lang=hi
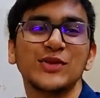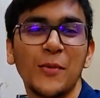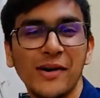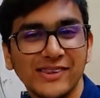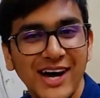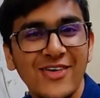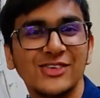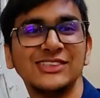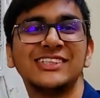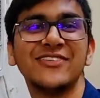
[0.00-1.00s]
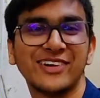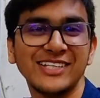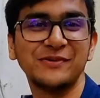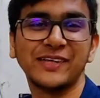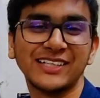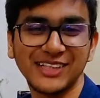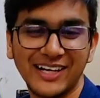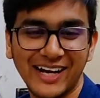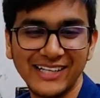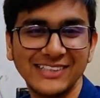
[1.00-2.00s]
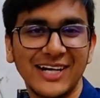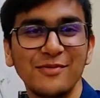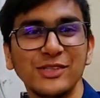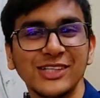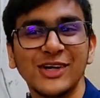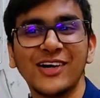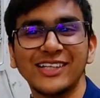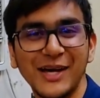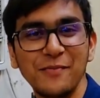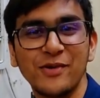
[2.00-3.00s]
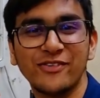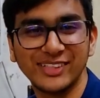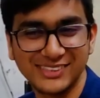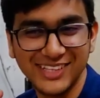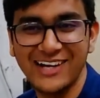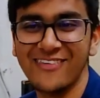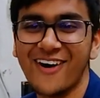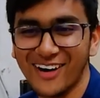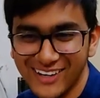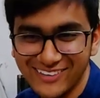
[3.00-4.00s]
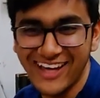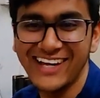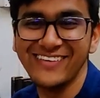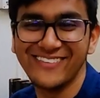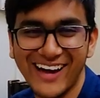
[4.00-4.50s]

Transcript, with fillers: तो बताओ कुछ डिफरेंस पता चल रहा नहीं चल रहा मुझे तो कतई प्रोफेशनल ब्लॉगर वाली